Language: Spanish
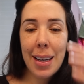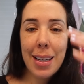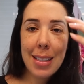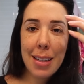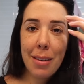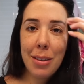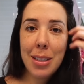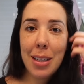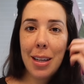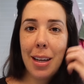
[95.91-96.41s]
Ya
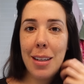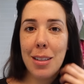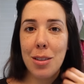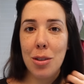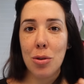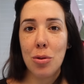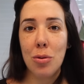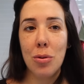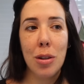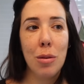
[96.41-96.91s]
sabéis que en
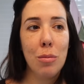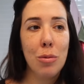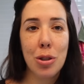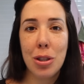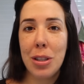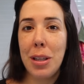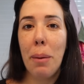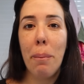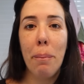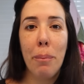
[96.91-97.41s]
estos
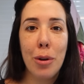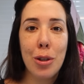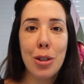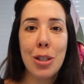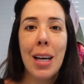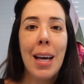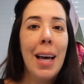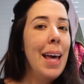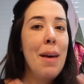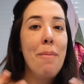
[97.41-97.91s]
últimos
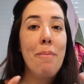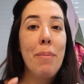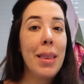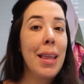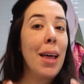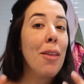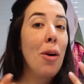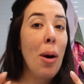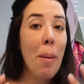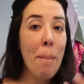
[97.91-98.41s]
tiempos he
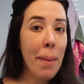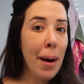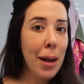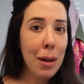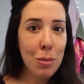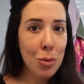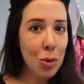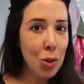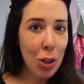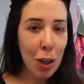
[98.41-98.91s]
empezado a
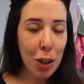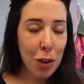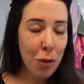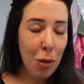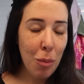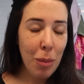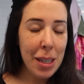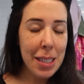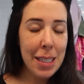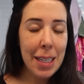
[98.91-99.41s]
amar mucho las
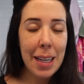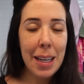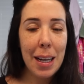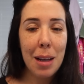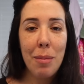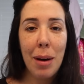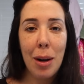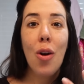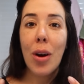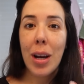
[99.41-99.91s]
fórmulas en
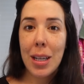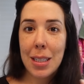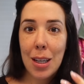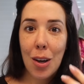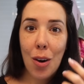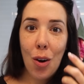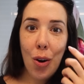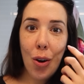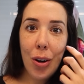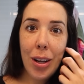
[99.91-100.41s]
crema, lo que es
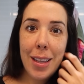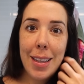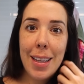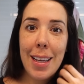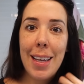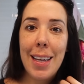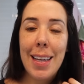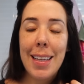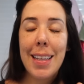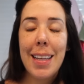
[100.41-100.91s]
en
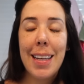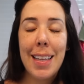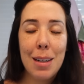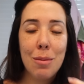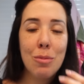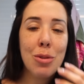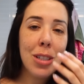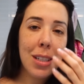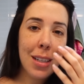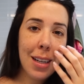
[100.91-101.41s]
colorete y tenía
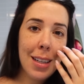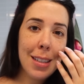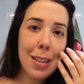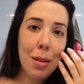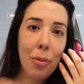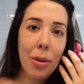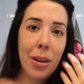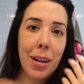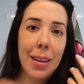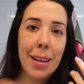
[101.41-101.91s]
muchas ganas de
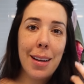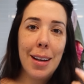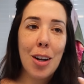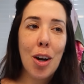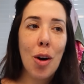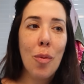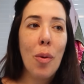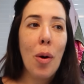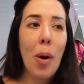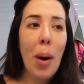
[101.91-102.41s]
poder tener
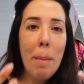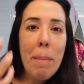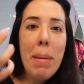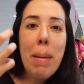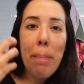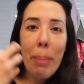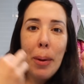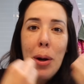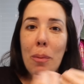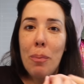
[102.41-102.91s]
como mi
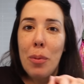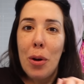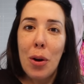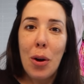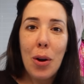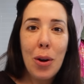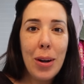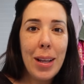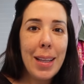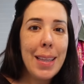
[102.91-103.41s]
propio
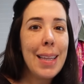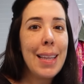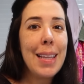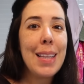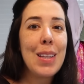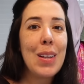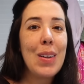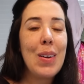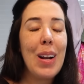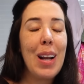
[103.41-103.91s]
colorete
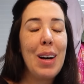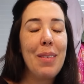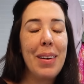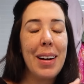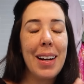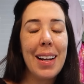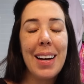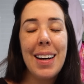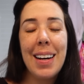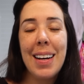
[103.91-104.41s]
dentro de la
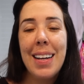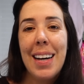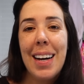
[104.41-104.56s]
marca.